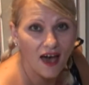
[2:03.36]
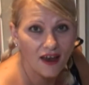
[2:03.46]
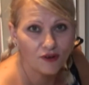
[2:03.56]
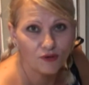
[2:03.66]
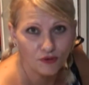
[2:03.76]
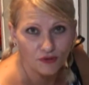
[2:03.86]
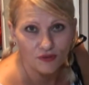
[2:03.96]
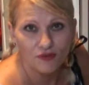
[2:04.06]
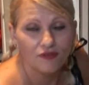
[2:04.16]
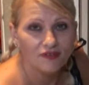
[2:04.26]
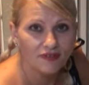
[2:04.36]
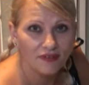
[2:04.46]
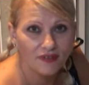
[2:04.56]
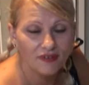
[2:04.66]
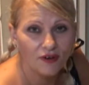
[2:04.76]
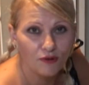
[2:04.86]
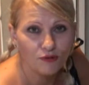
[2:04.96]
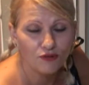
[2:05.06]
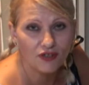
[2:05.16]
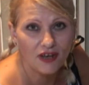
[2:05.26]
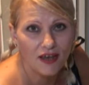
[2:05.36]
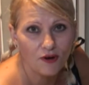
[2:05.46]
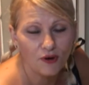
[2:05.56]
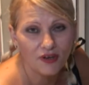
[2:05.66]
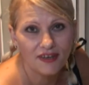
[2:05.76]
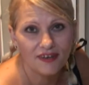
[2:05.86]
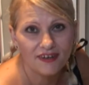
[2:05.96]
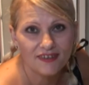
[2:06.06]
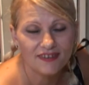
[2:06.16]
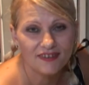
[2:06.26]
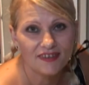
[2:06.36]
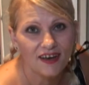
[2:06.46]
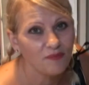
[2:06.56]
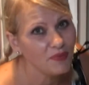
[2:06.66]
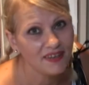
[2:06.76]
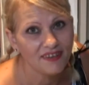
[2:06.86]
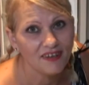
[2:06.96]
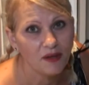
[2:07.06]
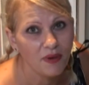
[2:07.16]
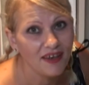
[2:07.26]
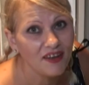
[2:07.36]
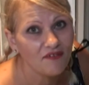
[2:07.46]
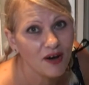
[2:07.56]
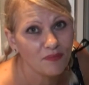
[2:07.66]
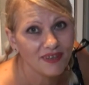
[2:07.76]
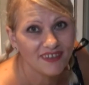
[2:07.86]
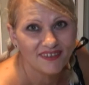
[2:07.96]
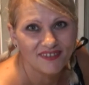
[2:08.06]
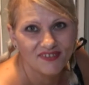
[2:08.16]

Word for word: her gün 13 e, ile 17 arasında beni dinlemeye devam edelim.